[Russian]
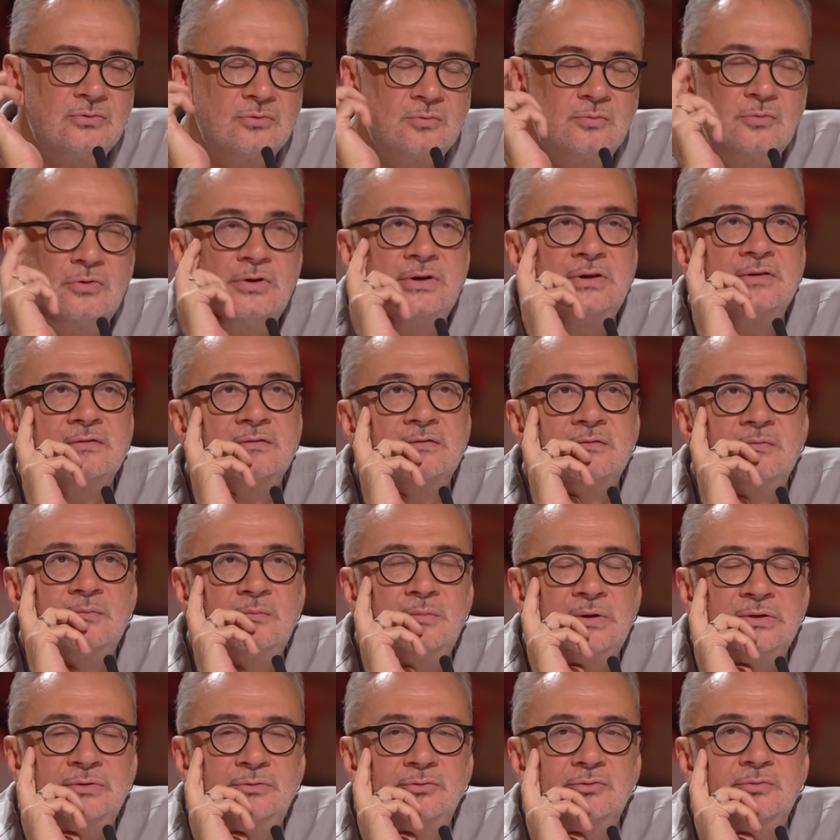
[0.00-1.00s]
моря в
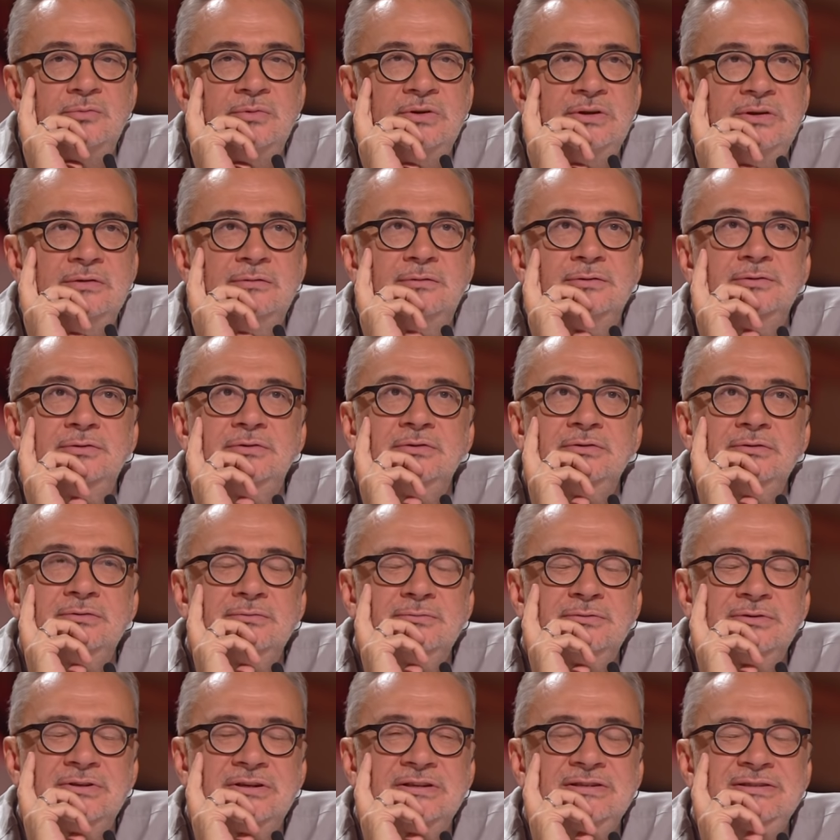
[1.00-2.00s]
Батуми, и вот
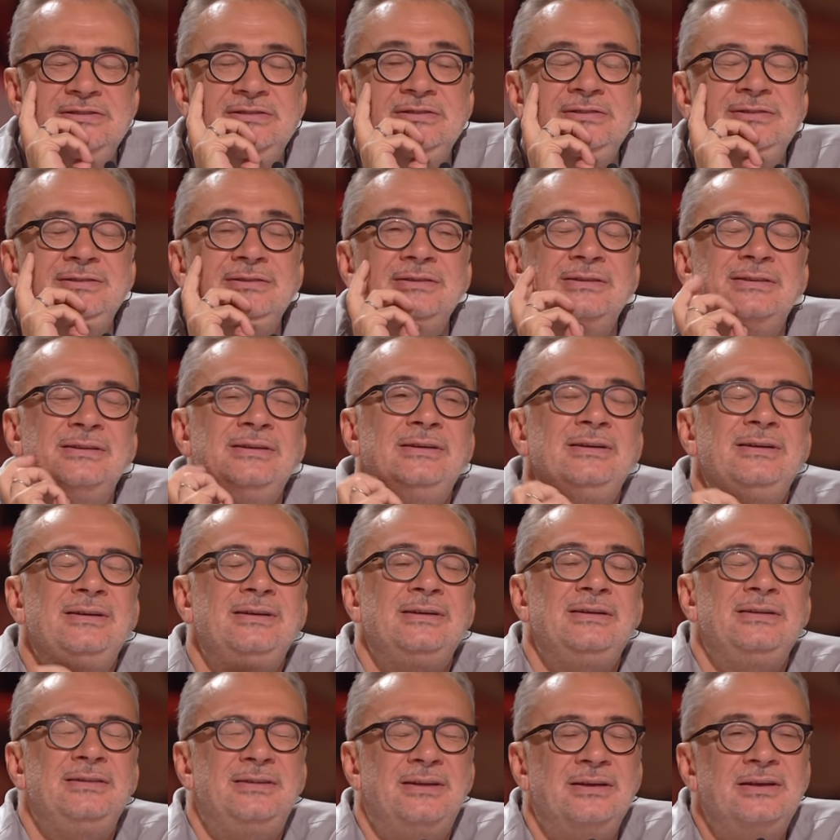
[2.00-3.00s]
у нас
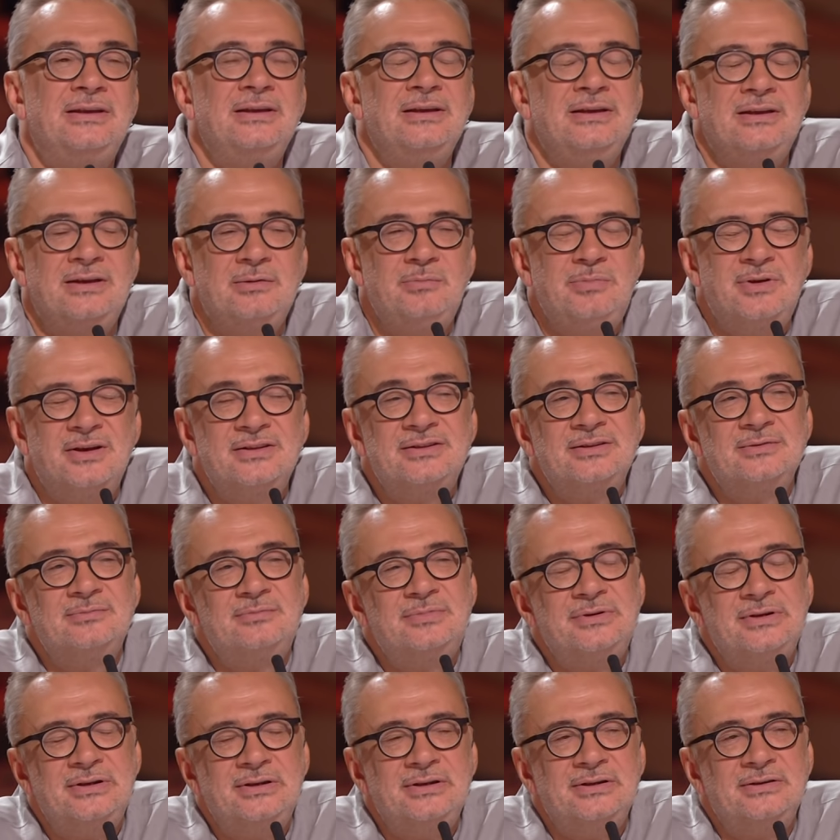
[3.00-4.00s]
такие ребята
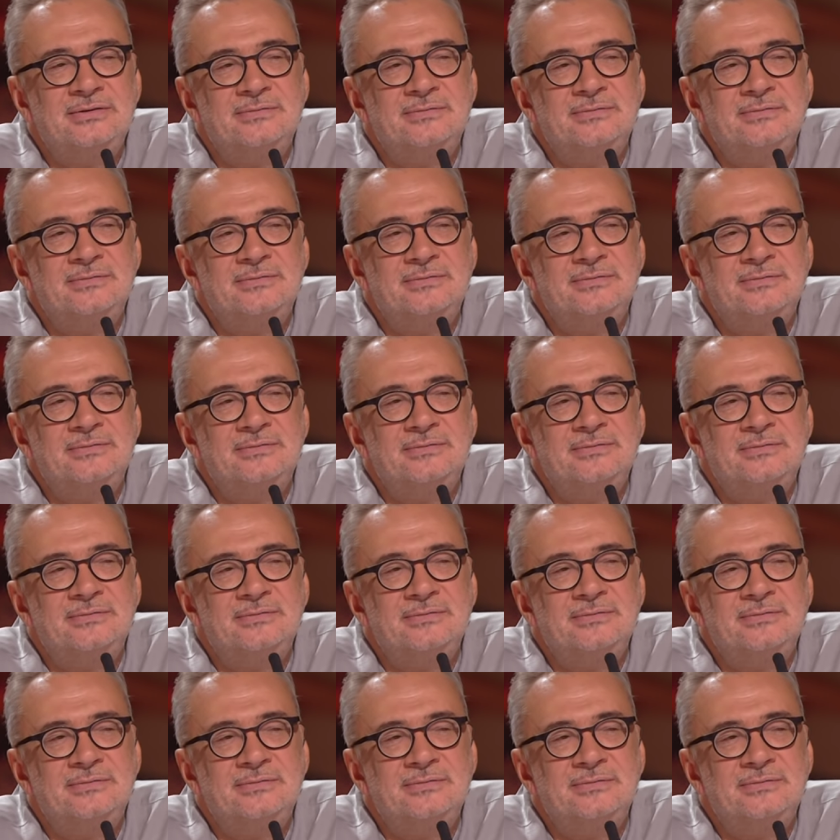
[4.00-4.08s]
были,